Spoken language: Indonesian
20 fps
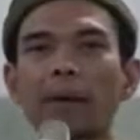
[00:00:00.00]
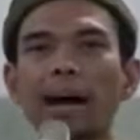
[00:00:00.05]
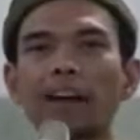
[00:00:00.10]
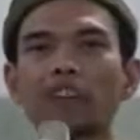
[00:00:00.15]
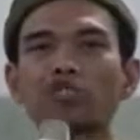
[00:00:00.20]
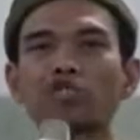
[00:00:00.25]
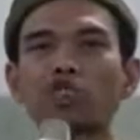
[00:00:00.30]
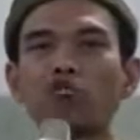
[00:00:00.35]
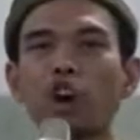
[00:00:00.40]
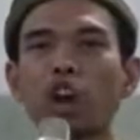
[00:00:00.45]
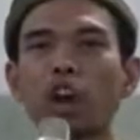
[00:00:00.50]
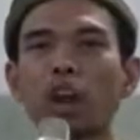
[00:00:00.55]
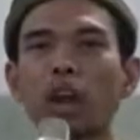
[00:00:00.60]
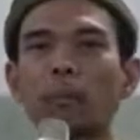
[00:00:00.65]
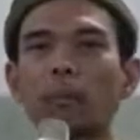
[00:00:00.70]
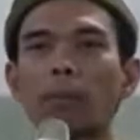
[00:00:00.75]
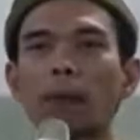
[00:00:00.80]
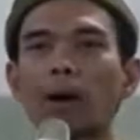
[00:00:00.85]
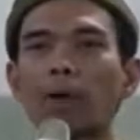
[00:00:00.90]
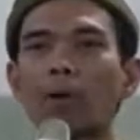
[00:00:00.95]

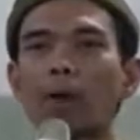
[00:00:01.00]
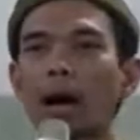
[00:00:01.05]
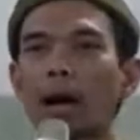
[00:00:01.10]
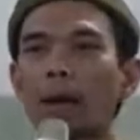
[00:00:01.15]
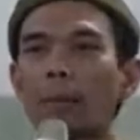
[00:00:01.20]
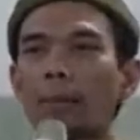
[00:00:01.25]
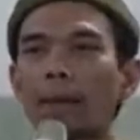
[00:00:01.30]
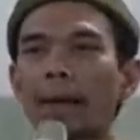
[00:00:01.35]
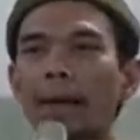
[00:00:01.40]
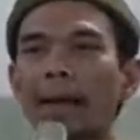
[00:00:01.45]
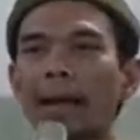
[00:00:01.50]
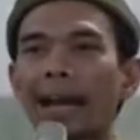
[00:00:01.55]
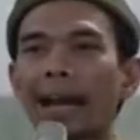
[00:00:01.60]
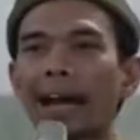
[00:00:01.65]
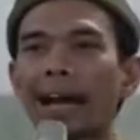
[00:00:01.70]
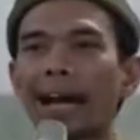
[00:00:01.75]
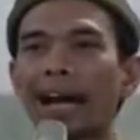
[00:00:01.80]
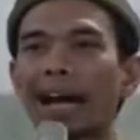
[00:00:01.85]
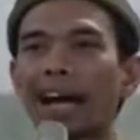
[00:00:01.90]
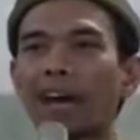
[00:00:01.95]
basol bawang
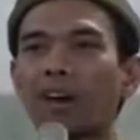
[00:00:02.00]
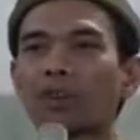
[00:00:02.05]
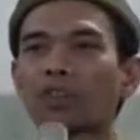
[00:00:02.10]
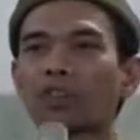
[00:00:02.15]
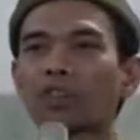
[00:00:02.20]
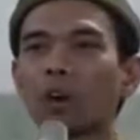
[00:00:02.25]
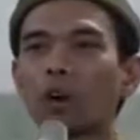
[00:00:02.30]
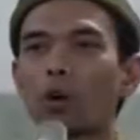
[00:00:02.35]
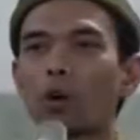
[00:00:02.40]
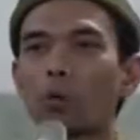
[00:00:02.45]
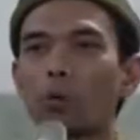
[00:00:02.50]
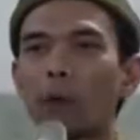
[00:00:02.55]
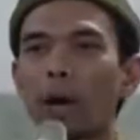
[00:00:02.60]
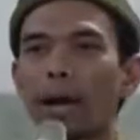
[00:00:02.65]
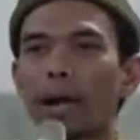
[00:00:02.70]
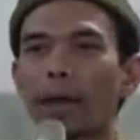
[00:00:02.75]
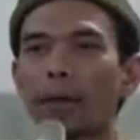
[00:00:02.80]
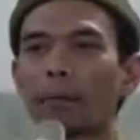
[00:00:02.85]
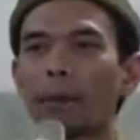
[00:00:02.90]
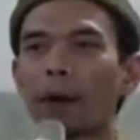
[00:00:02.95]
merah
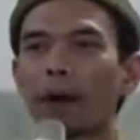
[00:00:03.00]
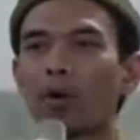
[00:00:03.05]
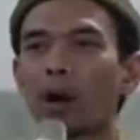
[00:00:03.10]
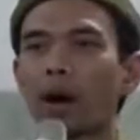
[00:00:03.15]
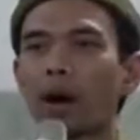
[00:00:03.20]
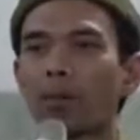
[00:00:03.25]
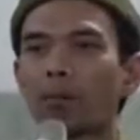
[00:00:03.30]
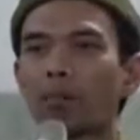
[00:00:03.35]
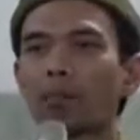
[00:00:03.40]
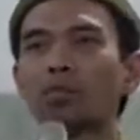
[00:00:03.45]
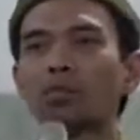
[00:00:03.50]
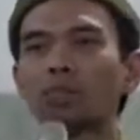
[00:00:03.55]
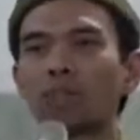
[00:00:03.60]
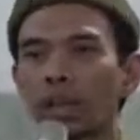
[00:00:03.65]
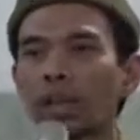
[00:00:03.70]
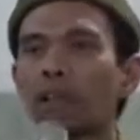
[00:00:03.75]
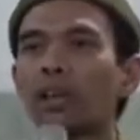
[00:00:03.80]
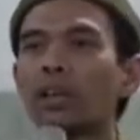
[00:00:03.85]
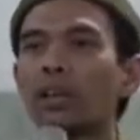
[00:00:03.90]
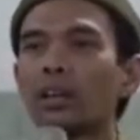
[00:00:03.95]
man bawang
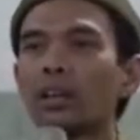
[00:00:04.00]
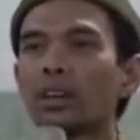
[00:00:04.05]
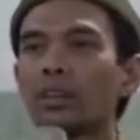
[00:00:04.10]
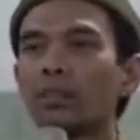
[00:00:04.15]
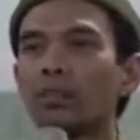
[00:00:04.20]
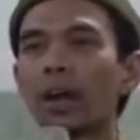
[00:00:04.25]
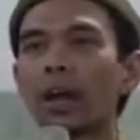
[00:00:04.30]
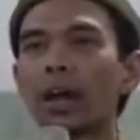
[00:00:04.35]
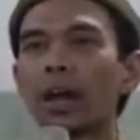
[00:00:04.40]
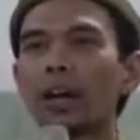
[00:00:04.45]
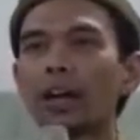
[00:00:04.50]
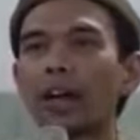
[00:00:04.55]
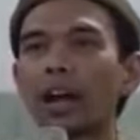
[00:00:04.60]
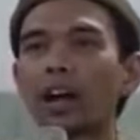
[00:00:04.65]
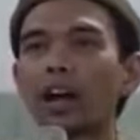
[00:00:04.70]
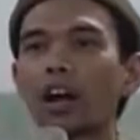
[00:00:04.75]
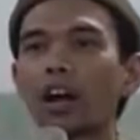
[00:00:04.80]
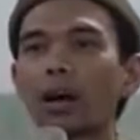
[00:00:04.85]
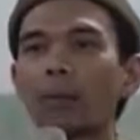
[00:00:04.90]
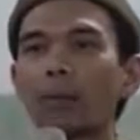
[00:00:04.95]
putih fala
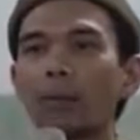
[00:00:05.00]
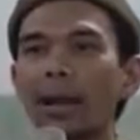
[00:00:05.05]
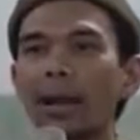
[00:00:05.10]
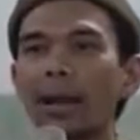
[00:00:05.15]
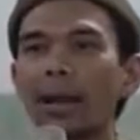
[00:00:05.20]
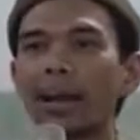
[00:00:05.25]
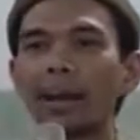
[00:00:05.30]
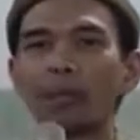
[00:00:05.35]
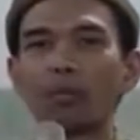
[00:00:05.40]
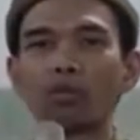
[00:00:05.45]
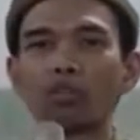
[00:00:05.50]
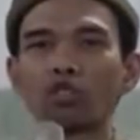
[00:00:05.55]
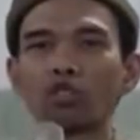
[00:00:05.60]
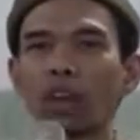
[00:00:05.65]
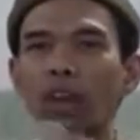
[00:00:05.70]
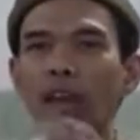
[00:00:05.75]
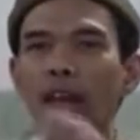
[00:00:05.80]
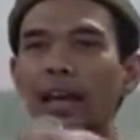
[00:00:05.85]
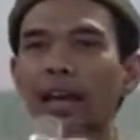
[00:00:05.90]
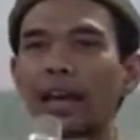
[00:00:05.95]
yaqrabanna
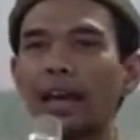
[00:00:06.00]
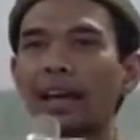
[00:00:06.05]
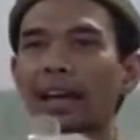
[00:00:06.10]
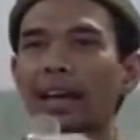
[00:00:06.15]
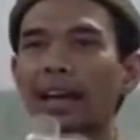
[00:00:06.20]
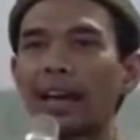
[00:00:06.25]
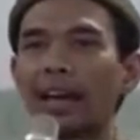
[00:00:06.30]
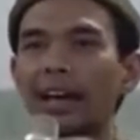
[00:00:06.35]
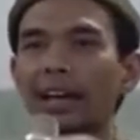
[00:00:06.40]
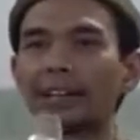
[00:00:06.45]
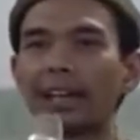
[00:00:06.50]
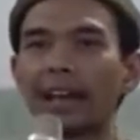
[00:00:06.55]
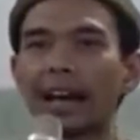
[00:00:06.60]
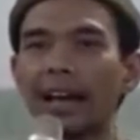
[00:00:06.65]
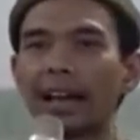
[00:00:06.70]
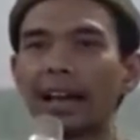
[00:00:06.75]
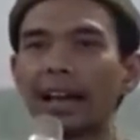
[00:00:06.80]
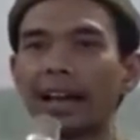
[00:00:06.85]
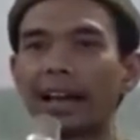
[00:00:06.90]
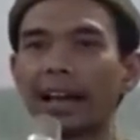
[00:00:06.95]
musallana
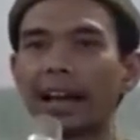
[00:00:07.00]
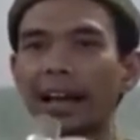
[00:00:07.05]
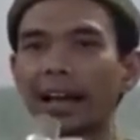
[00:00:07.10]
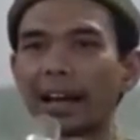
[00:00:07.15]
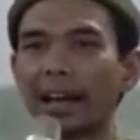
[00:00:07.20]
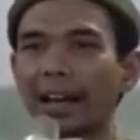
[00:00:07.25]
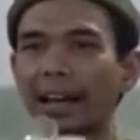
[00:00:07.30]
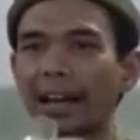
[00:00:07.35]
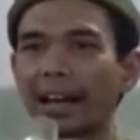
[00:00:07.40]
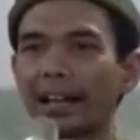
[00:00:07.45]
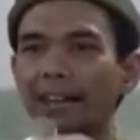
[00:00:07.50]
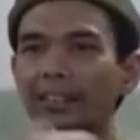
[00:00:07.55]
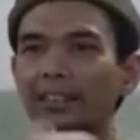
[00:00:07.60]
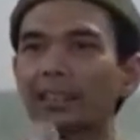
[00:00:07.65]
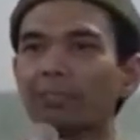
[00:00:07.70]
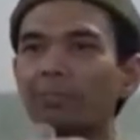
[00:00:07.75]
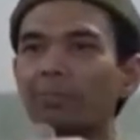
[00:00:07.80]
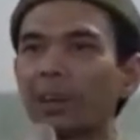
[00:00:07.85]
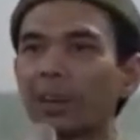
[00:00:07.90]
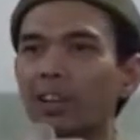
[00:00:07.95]
jangan
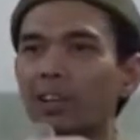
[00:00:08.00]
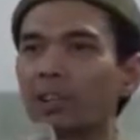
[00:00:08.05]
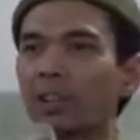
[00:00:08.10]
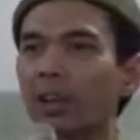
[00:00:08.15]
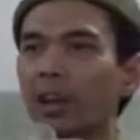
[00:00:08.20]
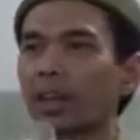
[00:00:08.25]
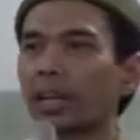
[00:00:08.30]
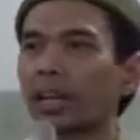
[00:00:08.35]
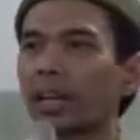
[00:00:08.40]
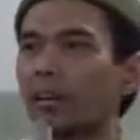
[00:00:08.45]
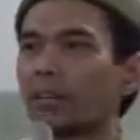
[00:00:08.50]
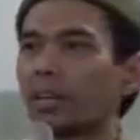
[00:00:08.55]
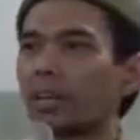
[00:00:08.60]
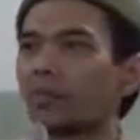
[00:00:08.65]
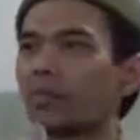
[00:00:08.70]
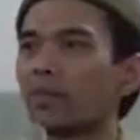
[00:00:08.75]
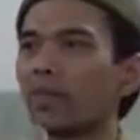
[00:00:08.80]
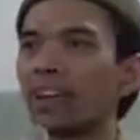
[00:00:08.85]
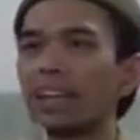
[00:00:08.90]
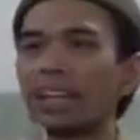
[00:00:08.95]
dekat-dekat tempat salat
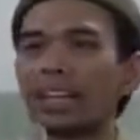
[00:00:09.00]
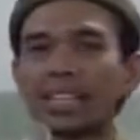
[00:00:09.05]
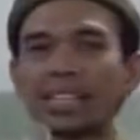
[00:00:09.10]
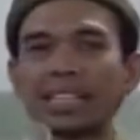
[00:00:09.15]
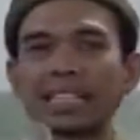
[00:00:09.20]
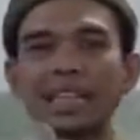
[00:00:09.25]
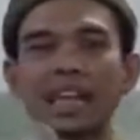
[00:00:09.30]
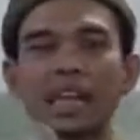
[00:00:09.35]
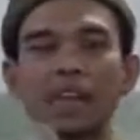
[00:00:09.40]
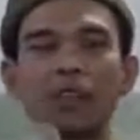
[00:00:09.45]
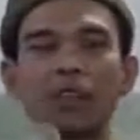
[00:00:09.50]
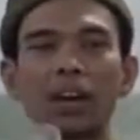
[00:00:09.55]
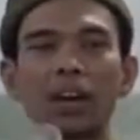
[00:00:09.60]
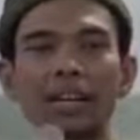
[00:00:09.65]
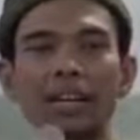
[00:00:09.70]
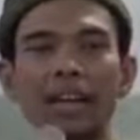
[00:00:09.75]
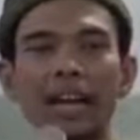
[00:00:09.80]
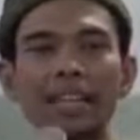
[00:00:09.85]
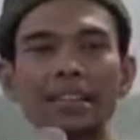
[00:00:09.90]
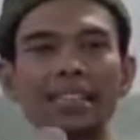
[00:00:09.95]
kami falyas
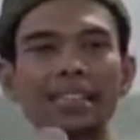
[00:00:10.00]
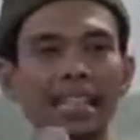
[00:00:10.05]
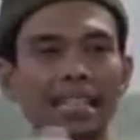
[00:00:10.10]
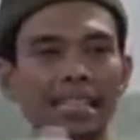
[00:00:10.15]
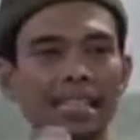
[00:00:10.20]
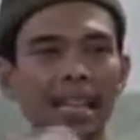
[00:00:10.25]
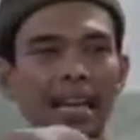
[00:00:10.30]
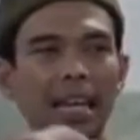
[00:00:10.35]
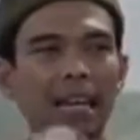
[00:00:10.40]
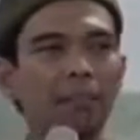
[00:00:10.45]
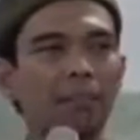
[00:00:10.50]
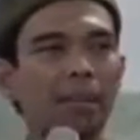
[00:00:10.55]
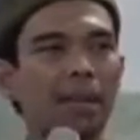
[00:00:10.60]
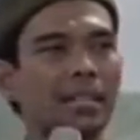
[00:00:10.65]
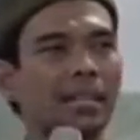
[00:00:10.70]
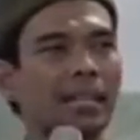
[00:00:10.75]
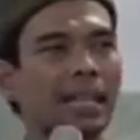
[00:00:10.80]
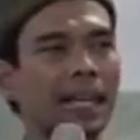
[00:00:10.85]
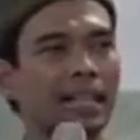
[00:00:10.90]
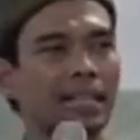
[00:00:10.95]
falyatazil
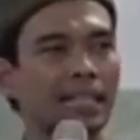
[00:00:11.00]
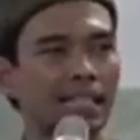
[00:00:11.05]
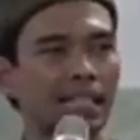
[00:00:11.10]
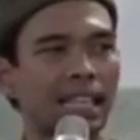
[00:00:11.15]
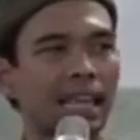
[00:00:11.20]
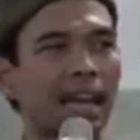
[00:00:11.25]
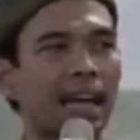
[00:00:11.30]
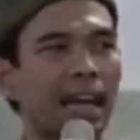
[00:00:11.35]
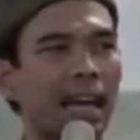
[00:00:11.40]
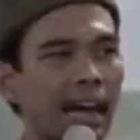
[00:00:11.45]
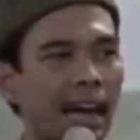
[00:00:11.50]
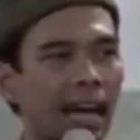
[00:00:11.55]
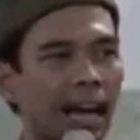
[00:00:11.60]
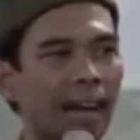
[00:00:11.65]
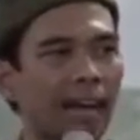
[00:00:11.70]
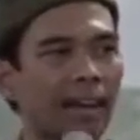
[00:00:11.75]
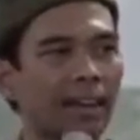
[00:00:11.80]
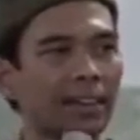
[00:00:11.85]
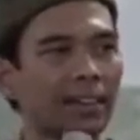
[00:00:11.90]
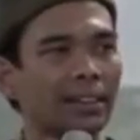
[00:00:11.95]

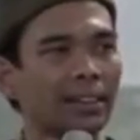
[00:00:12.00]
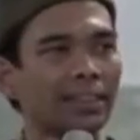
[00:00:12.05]
masajidana